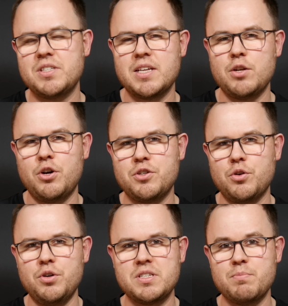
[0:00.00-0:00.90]
der neuen
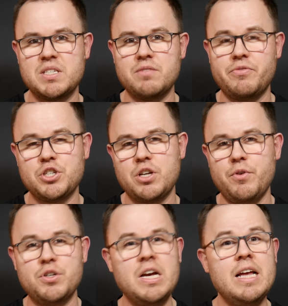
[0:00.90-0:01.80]
Größen ein bisschen frischer
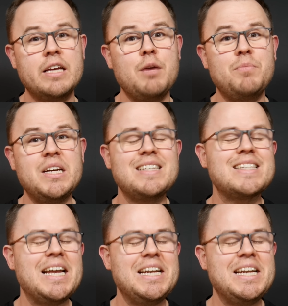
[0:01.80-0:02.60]
wird, gibt es dann